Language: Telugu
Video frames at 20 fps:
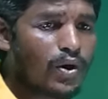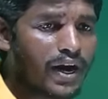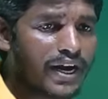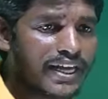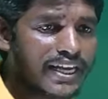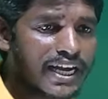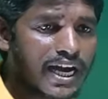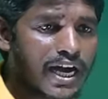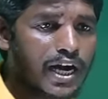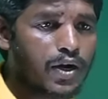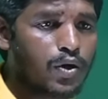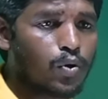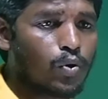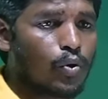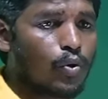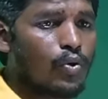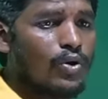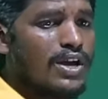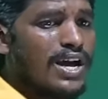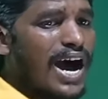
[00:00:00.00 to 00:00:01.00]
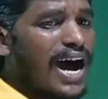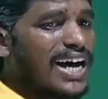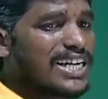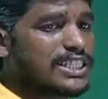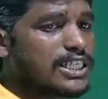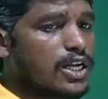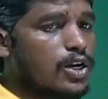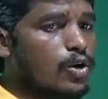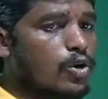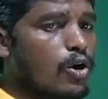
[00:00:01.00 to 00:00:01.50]
అడిగాడు
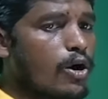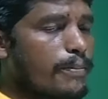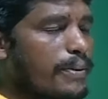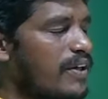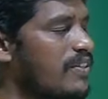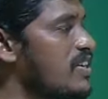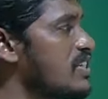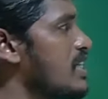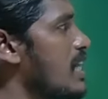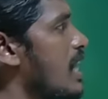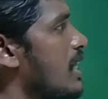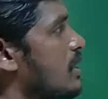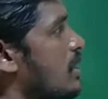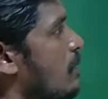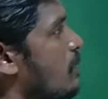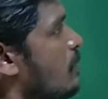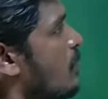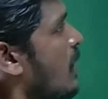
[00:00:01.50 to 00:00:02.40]
అసలులో పది శాతం